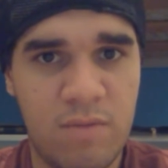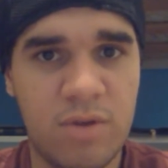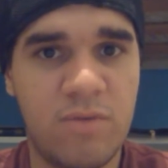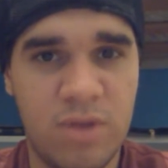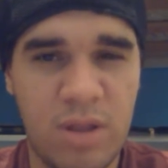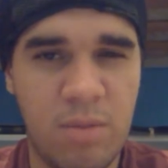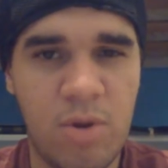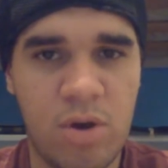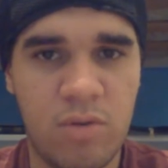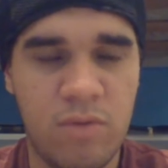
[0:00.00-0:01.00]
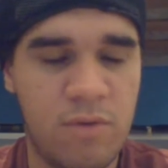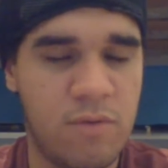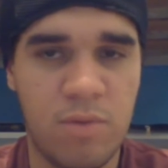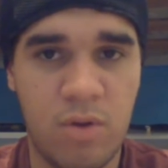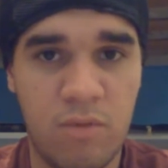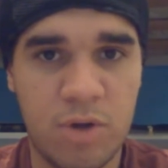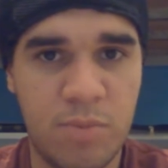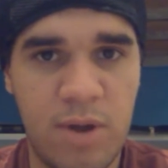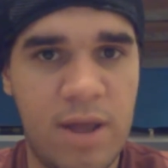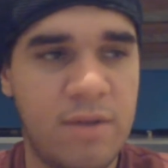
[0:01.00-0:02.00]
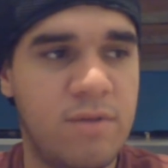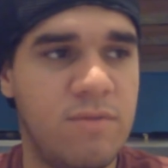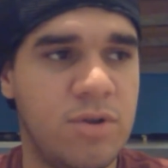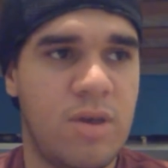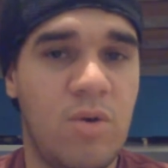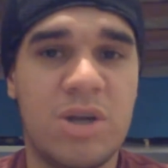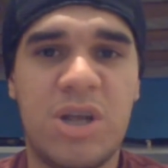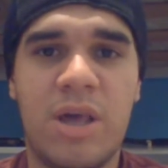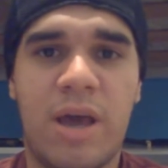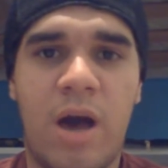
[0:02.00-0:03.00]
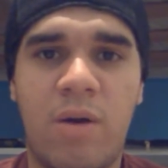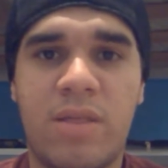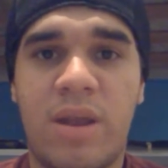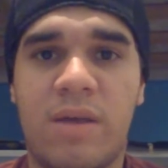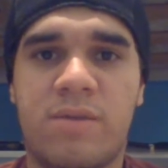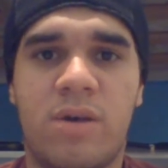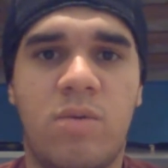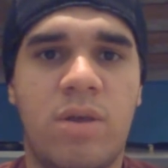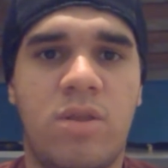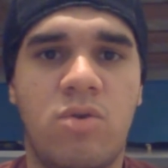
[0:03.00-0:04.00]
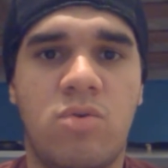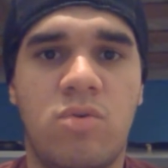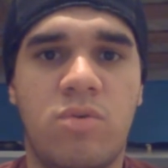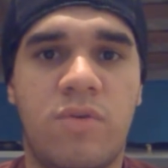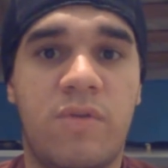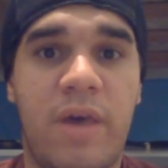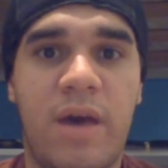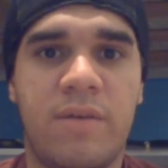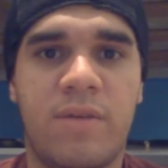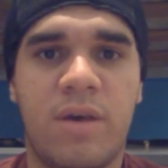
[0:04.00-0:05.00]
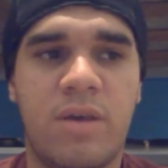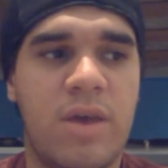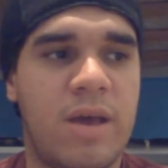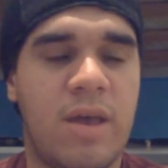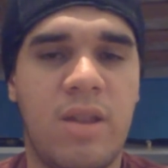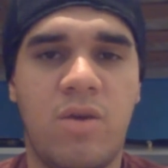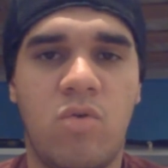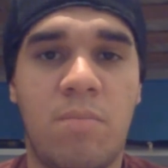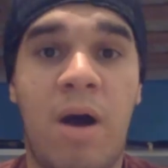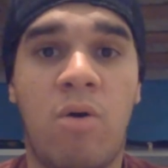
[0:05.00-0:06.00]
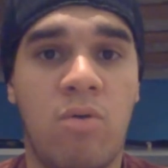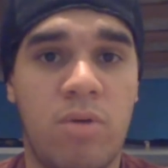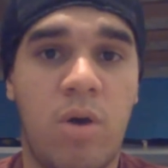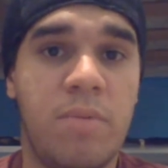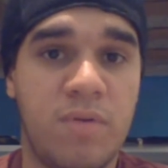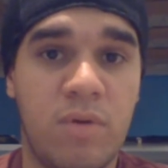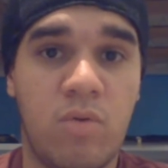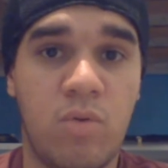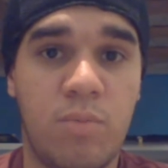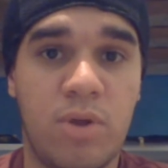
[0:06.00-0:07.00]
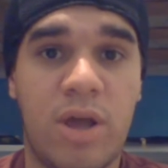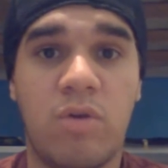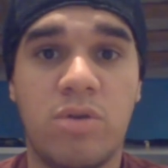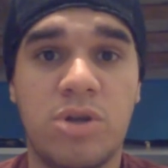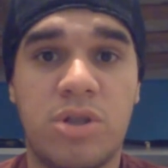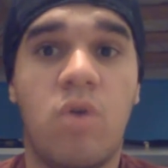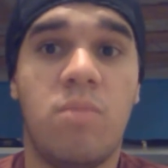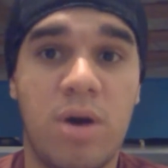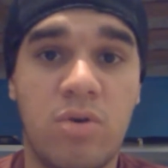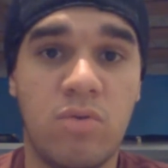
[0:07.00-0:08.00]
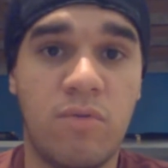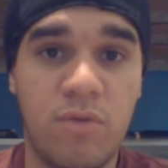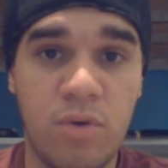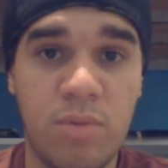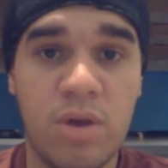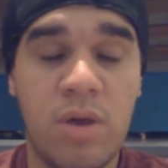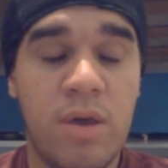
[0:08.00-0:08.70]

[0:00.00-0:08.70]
Mas eu vou entender melhor quando ver o filme, eu não vou spoiler nesse vídeo. Eu achei legal a interação entre o César e aquele o Malcolm, que é o, o protagonista humano do filme.